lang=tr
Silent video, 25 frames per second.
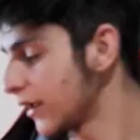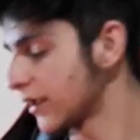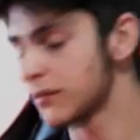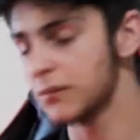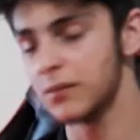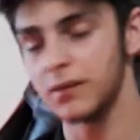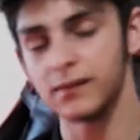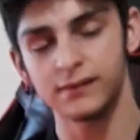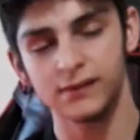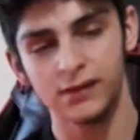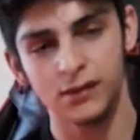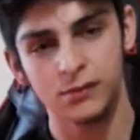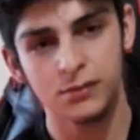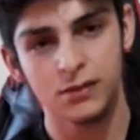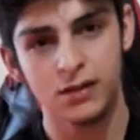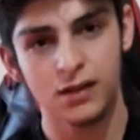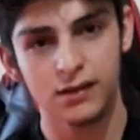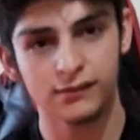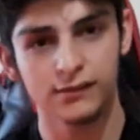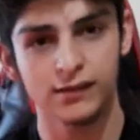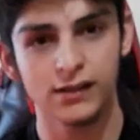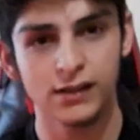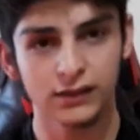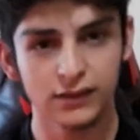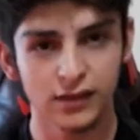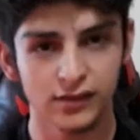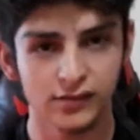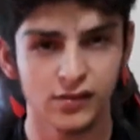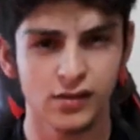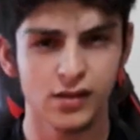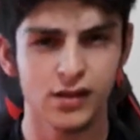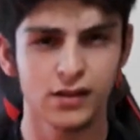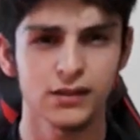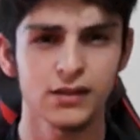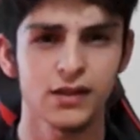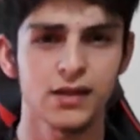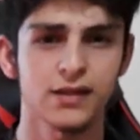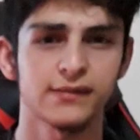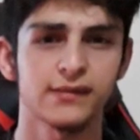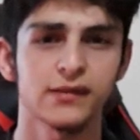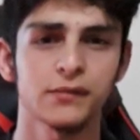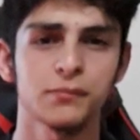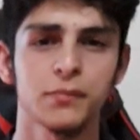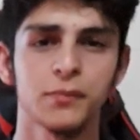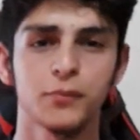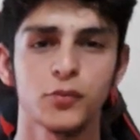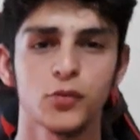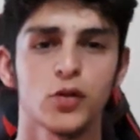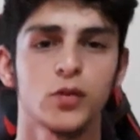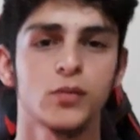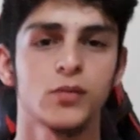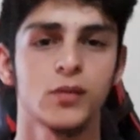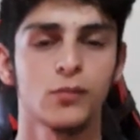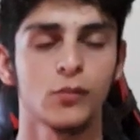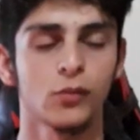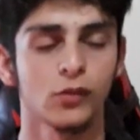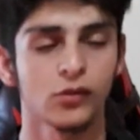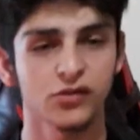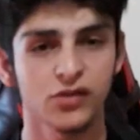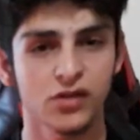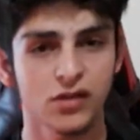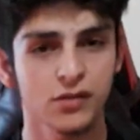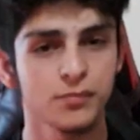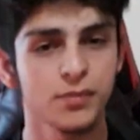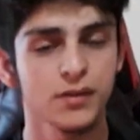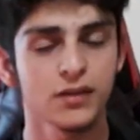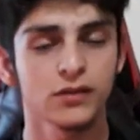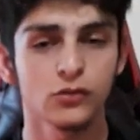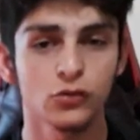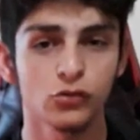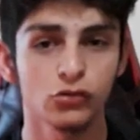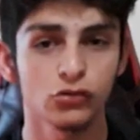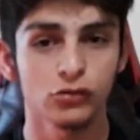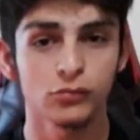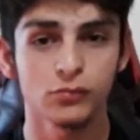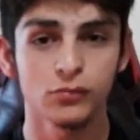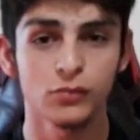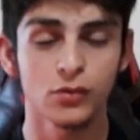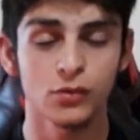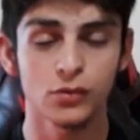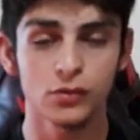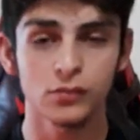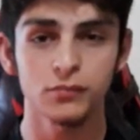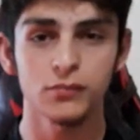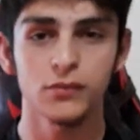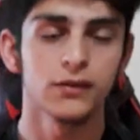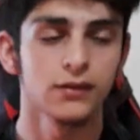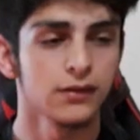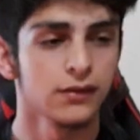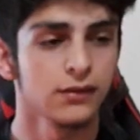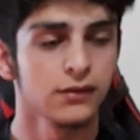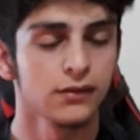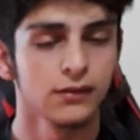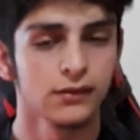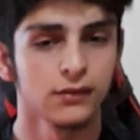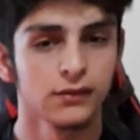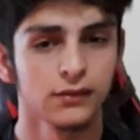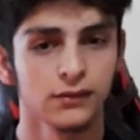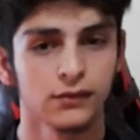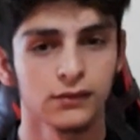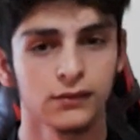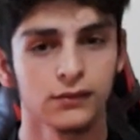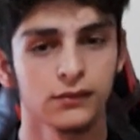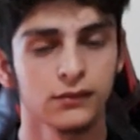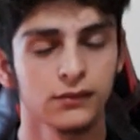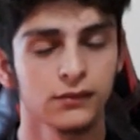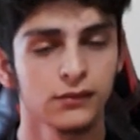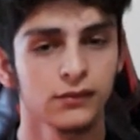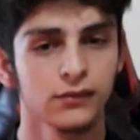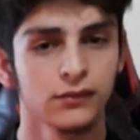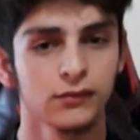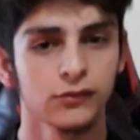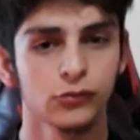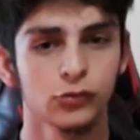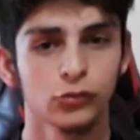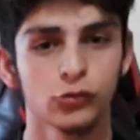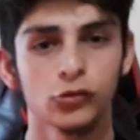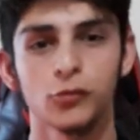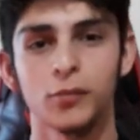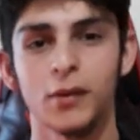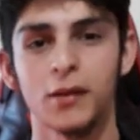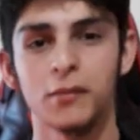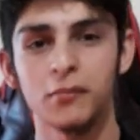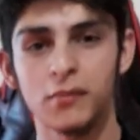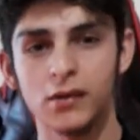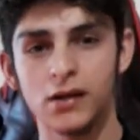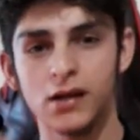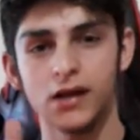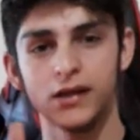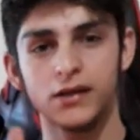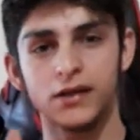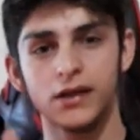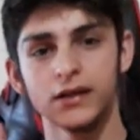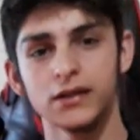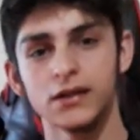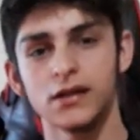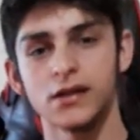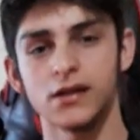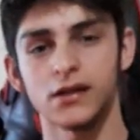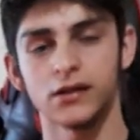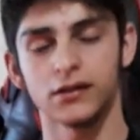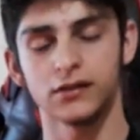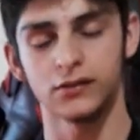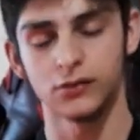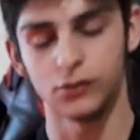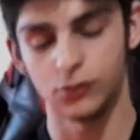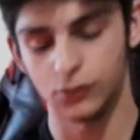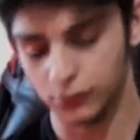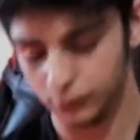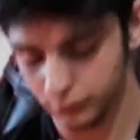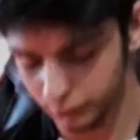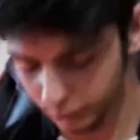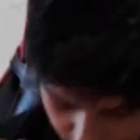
Hani masaya biraz daha yaklaşarak yersek problem olacağını pek düşünmüyorum. E, çünkü ben bayağı yayılarak yiyorum.